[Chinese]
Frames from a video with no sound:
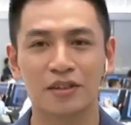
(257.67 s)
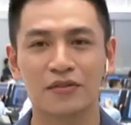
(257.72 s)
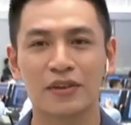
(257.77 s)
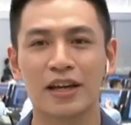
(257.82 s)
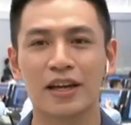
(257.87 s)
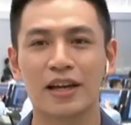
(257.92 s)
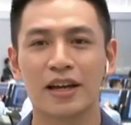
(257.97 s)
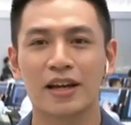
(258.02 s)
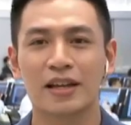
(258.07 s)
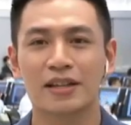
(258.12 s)
因
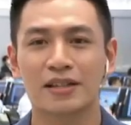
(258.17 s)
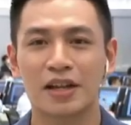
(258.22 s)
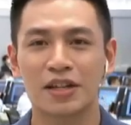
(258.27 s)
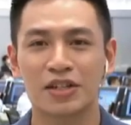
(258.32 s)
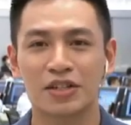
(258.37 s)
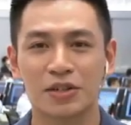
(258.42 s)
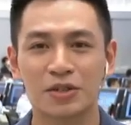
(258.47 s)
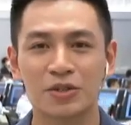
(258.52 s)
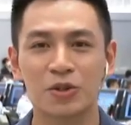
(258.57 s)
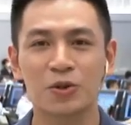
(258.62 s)
为在
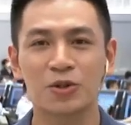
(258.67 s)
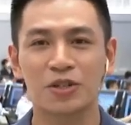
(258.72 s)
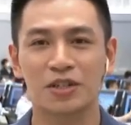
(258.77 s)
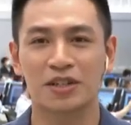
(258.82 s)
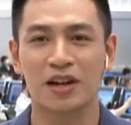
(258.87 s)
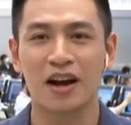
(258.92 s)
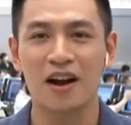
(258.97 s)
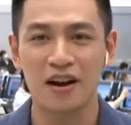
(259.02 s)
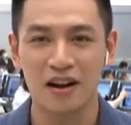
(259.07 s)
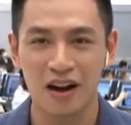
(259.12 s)
神舟
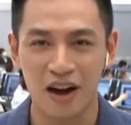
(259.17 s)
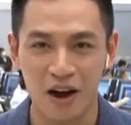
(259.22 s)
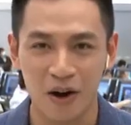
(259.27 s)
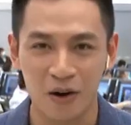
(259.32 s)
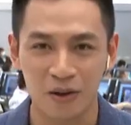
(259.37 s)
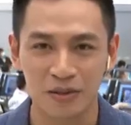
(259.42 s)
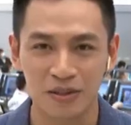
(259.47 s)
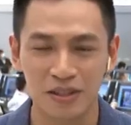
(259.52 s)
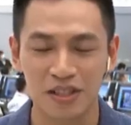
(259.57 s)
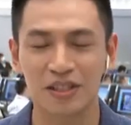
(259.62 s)
12
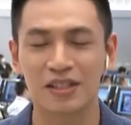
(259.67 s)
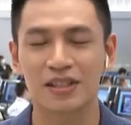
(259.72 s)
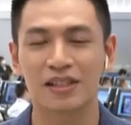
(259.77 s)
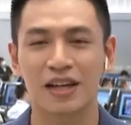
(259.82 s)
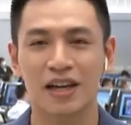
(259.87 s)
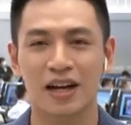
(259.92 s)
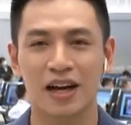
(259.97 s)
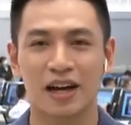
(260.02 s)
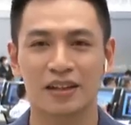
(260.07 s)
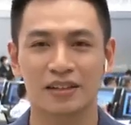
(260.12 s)
号期
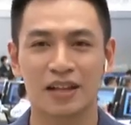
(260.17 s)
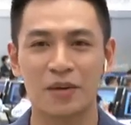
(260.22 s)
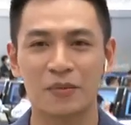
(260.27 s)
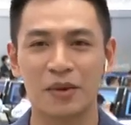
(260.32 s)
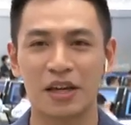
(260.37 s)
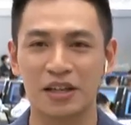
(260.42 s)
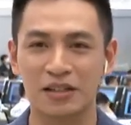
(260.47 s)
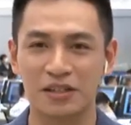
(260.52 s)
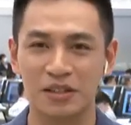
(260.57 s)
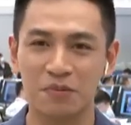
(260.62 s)
间哈，他
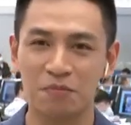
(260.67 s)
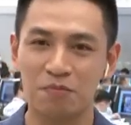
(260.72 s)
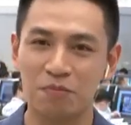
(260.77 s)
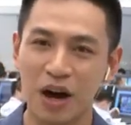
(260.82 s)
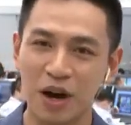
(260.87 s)
们已经